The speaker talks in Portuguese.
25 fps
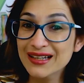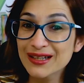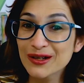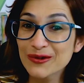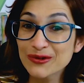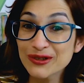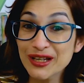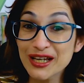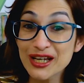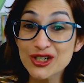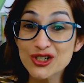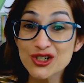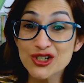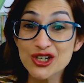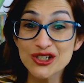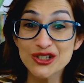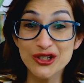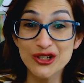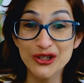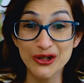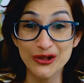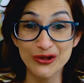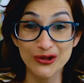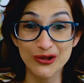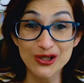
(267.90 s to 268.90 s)
Não deixe de
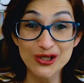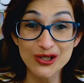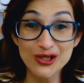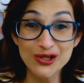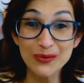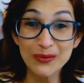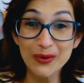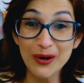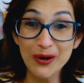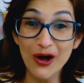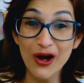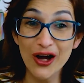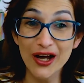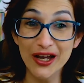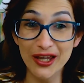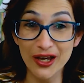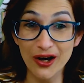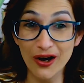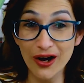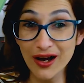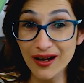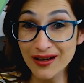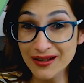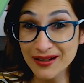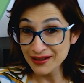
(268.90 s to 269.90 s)
ir no nosso blog,
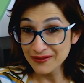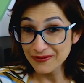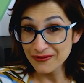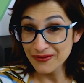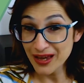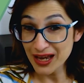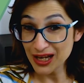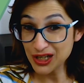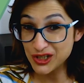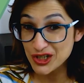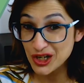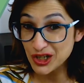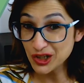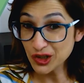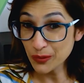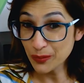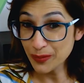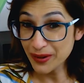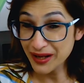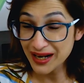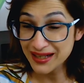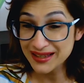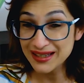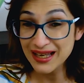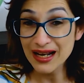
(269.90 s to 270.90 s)
ó,
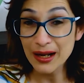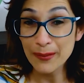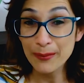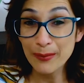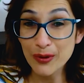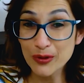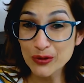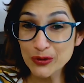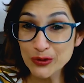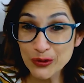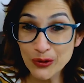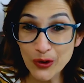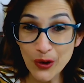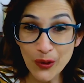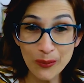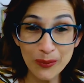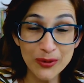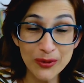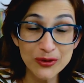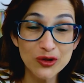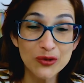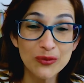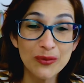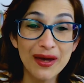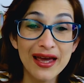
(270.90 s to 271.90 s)

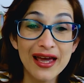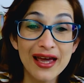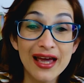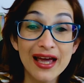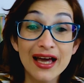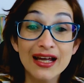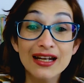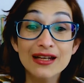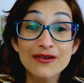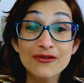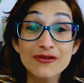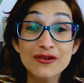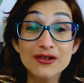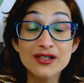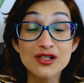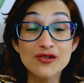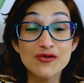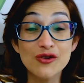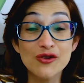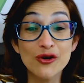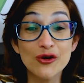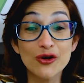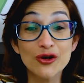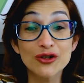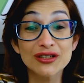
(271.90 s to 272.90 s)
viajandoparitalia.com.br, ali vocês
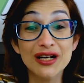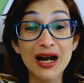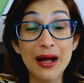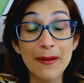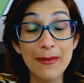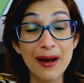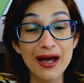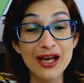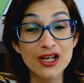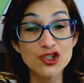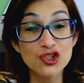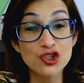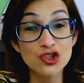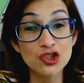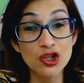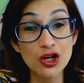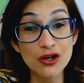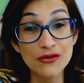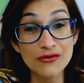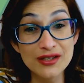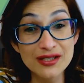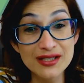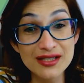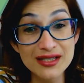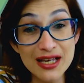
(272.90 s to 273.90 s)
vão encontrar mais de
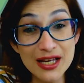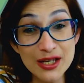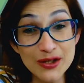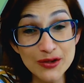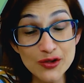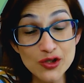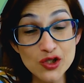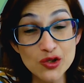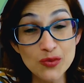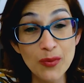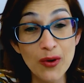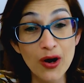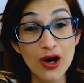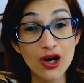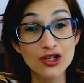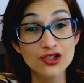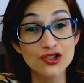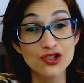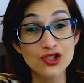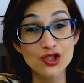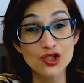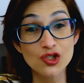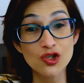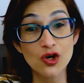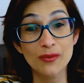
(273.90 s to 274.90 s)
900
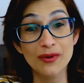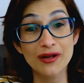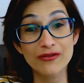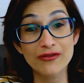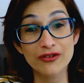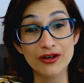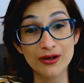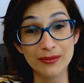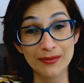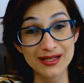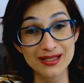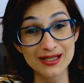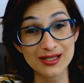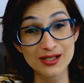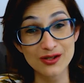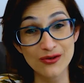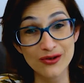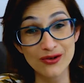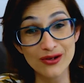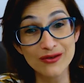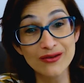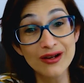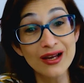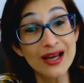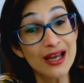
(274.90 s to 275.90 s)
posts sobre
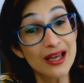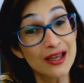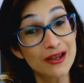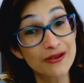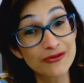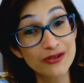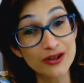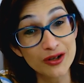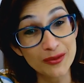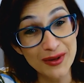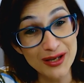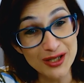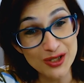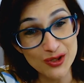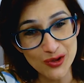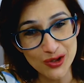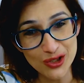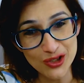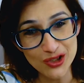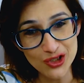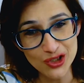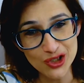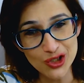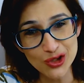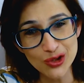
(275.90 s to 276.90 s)
informação, informações de